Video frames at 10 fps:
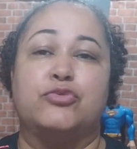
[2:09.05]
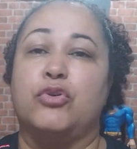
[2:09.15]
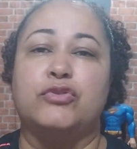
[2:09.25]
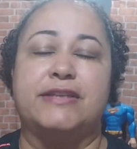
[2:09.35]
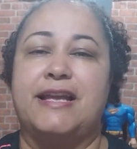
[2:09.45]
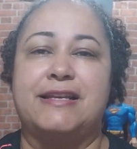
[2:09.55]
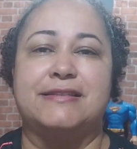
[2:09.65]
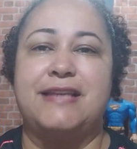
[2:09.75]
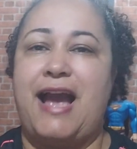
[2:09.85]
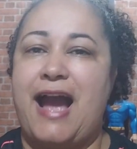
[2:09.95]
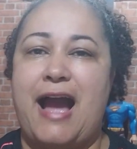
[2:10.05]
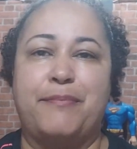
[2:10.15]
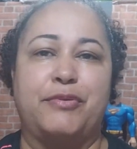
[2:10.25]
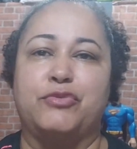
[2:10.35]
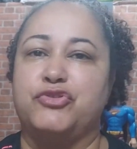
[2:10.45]
tudo tem que ser
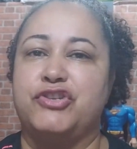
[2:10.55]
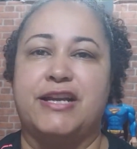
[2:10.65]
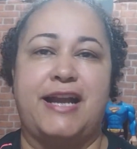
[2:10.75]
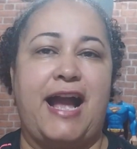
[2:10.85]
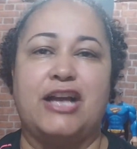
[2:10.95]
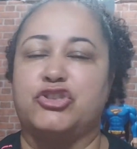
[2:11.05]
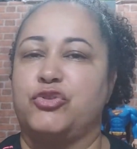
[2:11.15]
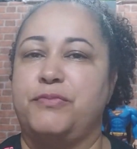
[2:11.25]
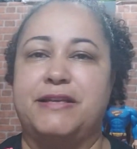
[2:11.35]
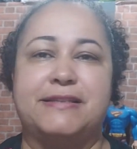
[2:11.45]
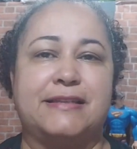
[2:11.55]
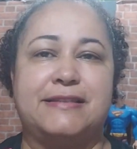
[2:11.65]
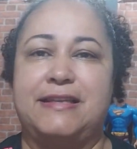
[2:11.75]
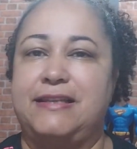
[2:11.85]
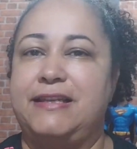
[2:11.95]
rápido, de encaixe, ou mesa
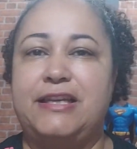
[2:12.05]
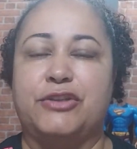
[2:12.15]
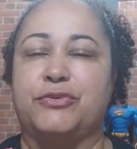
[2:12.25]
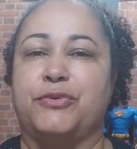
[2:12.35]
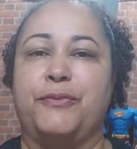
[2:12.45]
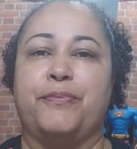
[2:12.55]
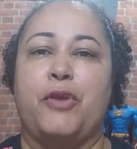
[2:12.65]
cilindro,